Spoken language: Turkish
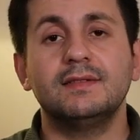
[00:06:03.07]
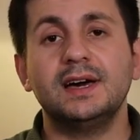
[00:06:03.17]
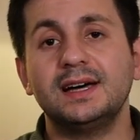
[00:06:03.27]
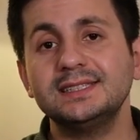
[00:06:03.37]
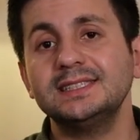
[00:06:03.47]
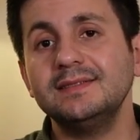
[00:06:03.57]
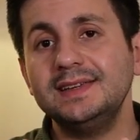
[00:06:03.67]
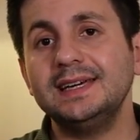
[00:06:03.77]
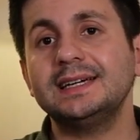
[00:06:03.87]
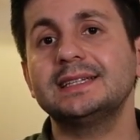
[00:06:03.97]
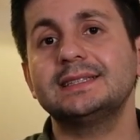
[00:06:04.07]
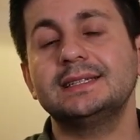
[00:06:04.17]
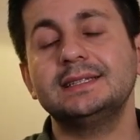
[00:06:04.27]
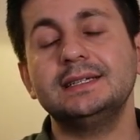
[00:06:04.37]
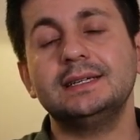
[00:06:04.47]
Ve hasta ve
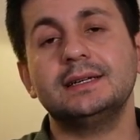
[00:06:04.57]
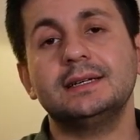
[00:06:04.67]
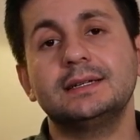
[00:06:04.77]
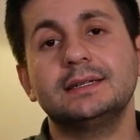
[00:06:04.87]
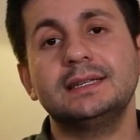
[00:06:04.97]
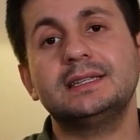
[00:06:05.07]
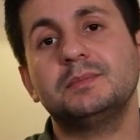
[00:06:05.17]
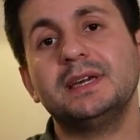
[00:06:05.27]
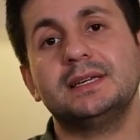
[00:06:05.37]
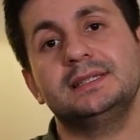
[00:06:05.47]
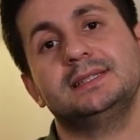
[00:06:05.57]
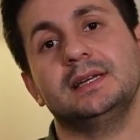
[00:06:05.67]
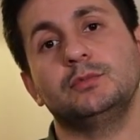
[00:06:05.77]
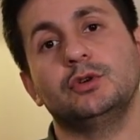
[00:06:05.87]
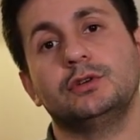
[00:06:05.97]
yakınları gitmek
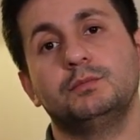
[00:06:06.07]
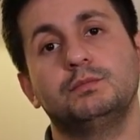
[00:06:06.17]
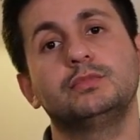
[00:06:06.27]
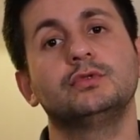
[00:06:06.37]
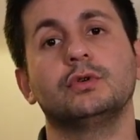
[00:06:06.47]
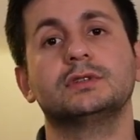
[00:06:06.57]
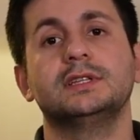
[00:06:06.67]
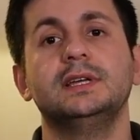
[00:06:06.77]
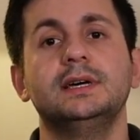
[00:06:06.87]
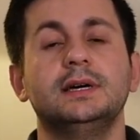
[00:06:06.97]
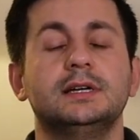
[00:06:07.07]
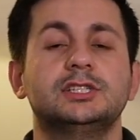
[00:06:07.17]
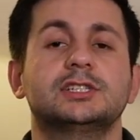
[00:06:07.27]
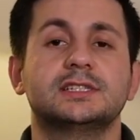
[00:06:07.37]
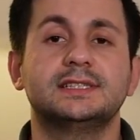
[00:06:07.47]
istemiyor. Bu noktada
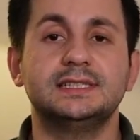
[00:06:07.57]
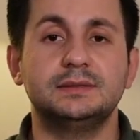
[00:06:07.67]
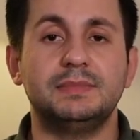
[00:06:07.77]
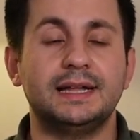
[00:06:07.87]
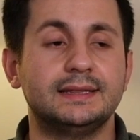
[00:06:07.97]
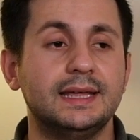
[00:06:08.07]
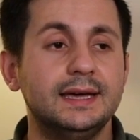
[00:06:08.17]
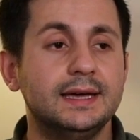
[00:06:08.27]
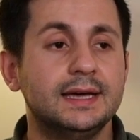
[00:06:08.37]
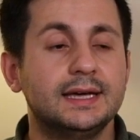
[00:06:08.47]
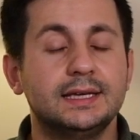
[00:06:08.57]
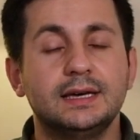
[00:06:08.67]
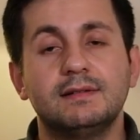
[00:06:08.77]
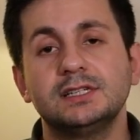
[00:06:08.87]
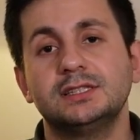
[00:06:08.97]
açıkçası ben de
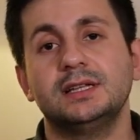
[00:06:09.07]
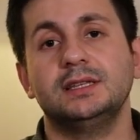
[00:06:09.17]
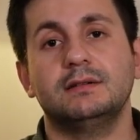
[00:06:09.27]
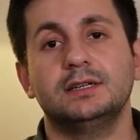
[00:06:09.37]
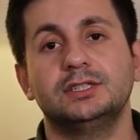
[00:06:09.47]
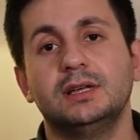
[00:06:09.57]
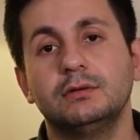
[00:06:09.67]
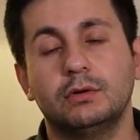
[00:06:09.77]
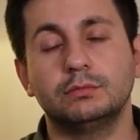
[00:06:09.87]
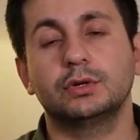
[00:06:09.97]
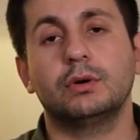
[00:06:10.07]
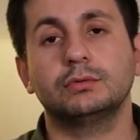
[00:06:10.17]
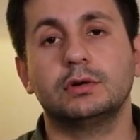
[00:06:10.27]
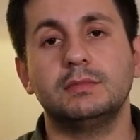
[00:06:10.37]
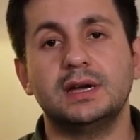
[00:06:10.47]
yavaştan yavaştan komuta
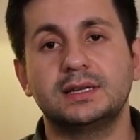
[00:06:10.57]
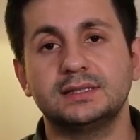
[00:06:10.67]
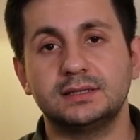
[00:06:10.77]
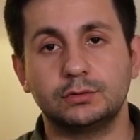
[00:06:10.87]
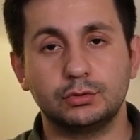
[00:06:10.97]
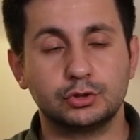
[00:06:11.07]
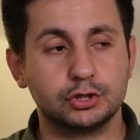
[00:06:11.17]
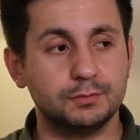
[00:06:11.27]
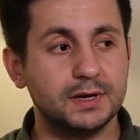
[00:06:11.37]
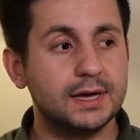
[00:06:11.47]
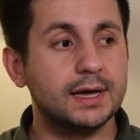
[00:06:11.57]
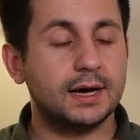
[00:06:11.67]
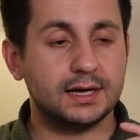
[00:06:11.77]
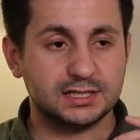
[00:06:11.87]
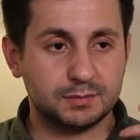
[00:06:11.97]
kontrol merkezinde görüşüp
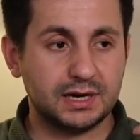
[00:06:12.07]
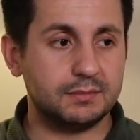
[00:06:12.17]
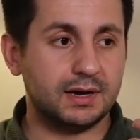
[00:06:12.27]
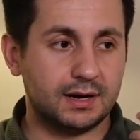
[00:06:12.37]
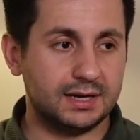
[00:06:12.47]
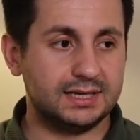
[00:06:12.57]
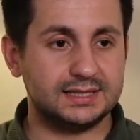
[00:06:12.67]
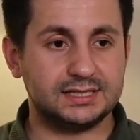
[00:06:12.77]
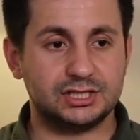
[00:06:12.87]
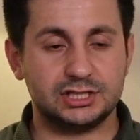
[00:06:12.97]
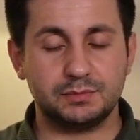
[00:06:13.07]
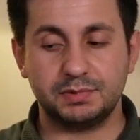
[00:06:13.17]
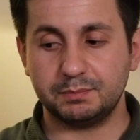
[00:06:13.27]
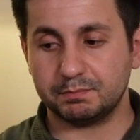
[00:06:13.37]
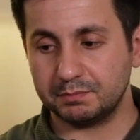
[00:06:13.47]
acaba bir ağrı kesici
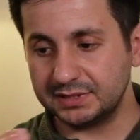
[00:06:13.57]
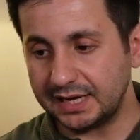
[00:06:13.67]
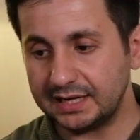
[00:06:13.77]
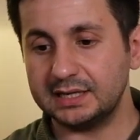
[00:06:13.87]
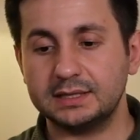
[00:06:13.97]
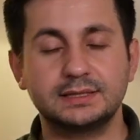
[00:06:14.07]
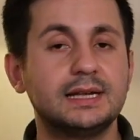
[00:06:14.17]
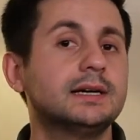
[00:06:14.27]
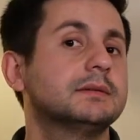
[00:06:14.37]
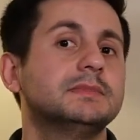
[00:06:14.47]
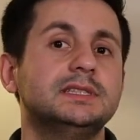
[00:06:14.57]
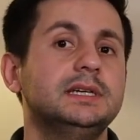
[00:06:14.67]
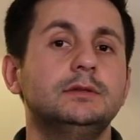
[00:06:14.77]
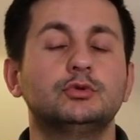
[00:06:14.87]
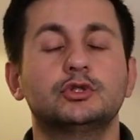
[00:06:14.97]
yapıp bıraksak mı
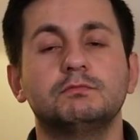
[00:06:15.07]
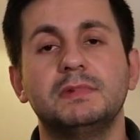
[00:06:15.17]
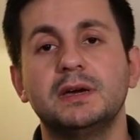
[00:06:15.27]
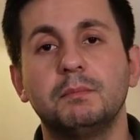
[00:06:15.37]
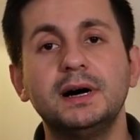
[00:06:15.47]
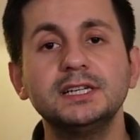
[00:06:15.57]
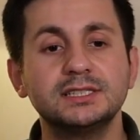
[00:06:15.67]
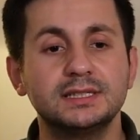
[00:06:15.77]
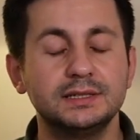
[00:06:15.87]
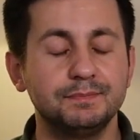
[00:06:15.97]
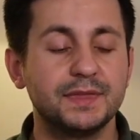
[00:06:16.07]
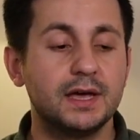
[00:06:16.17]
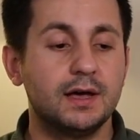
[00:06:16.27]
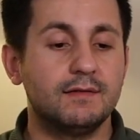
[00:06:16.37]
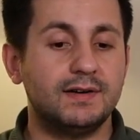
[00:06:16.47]
diye düşünmeye başladım.
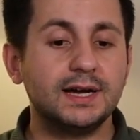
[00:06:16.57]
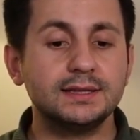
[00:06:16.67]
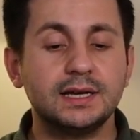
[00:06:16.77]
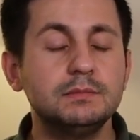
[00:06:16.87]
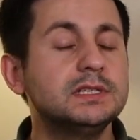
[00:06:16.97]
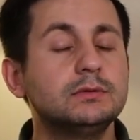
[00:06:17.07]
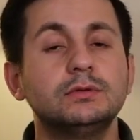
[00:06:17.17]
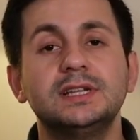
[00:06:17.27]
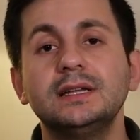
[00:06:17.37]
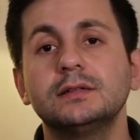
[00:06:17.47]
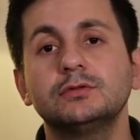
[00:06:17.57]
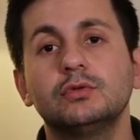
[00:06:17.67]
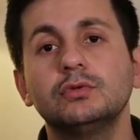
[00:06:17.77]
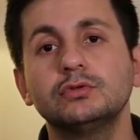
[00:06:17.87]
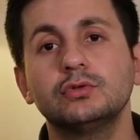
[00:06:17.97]
Fakat amcanın özellikle
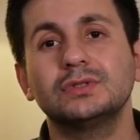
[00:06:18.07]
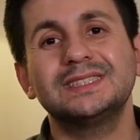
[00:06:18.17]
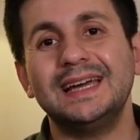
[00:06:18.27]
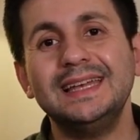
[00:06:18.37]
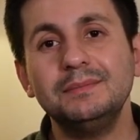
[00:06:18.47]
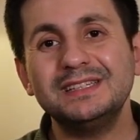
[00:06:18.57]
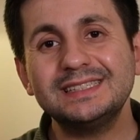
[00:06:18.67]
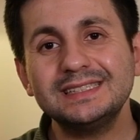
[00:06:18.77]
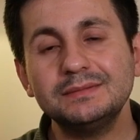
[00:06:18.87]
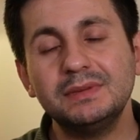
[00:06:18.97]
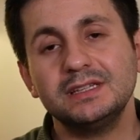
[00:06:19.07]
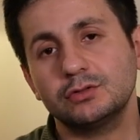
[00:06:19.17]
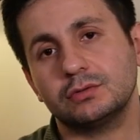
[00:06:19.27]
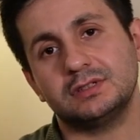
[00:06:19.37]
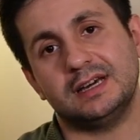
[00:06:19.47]
soğuk soğuk terlemesi beni
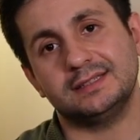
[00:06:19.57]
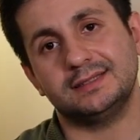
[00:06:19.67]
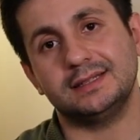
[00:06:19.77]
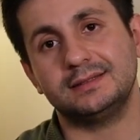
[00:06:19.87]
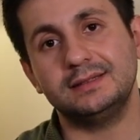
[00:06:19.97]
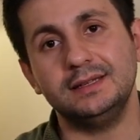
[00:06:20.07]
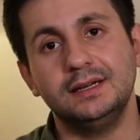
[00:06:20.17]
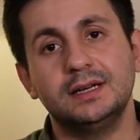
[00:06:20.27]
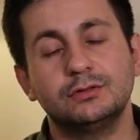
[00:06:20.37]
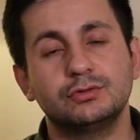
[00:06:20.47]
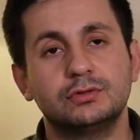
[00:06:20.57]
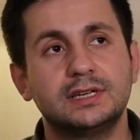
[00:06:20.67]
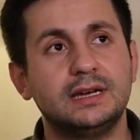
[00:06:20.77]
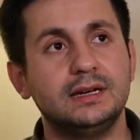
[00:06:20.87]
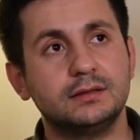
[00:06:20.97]
çok rahatsız etti. Çünkü
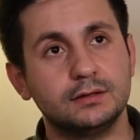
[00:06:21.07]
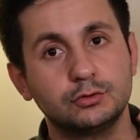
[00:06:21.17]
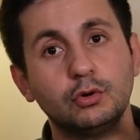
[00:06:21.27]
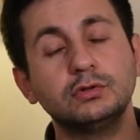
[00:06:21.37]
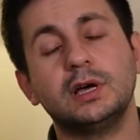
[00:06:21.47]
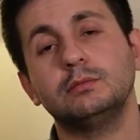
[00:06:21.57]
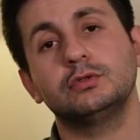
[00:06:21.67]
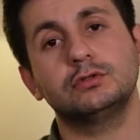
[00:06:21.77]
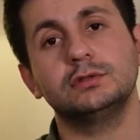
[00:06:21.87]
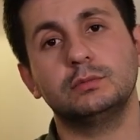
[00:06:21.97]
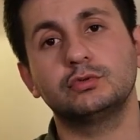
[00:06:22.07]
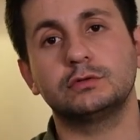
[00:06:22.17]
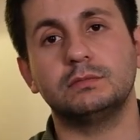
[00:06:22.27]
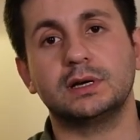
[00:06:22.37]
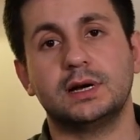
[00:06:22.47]
genellikle şok tablosunda bu
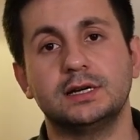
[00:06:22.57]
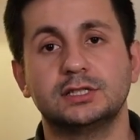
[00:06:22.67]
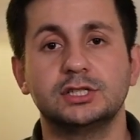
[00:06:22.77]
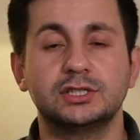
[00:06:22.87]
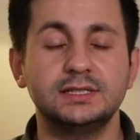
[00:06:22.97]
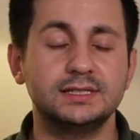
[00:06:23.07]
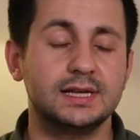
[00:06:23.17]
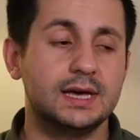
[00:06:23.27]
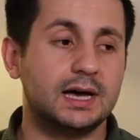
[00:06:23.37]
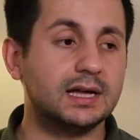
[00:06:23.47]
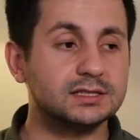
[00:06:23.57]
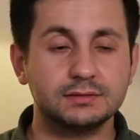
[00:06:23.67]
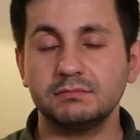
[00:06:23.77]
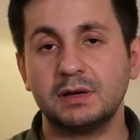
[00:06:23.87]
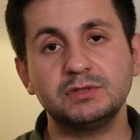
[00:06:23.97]
durumla karşılaşırız.
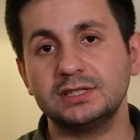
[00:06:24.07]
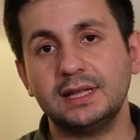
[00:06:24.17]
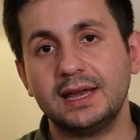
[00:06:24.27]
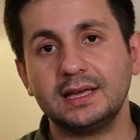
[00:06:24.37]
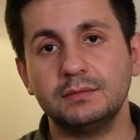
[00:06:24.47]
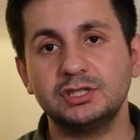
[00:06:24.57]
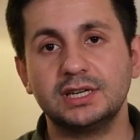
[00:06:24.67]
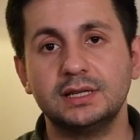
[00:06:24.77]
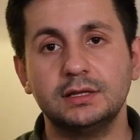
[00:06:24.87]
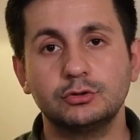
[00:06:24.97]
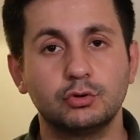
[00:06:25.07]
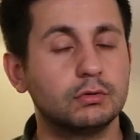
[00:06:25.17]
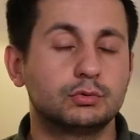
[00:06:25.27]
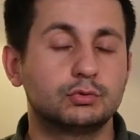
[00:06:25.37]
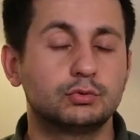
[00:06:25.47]
Amcanın, amcanın herhangi bir şekilde şok
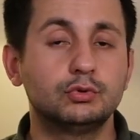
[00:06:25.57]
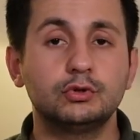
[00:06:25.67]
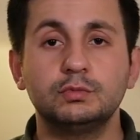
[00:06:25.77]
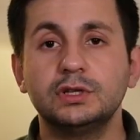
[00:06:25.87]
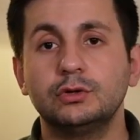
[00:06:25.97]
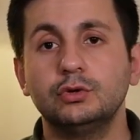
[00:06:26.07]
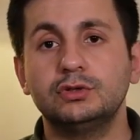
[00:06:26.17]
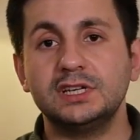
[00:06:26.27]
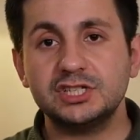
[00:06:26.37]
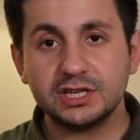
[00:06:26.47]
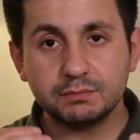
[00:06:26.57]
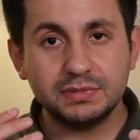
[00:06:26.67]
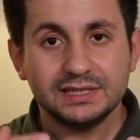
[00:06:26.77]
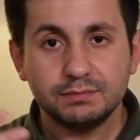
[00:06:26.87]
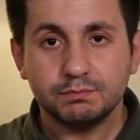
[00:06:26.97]
durumuna götürecek
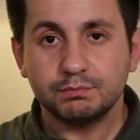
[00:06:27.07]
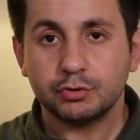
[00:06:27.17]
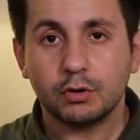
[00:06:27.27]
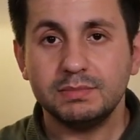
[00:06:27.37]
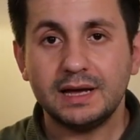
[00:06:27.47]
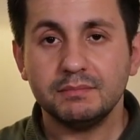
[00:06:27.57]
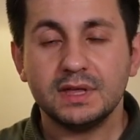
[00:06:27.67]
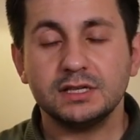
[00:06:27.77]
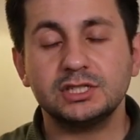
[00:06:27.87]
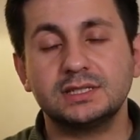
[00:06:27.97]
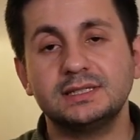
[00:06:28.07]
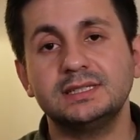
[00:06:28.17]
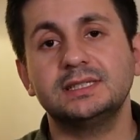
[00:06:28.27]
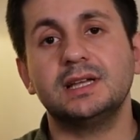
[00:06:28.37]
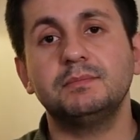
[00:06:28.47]
bir problem de açıkçası
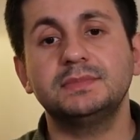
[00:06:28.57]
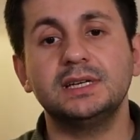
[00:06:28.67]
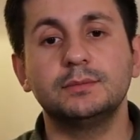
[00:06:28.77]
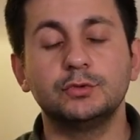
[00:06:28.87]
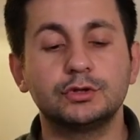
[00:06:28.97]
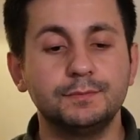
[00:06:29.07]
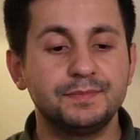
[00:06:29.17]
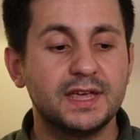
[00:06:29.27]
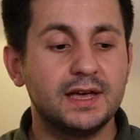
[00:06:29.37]
saptayamıyorum.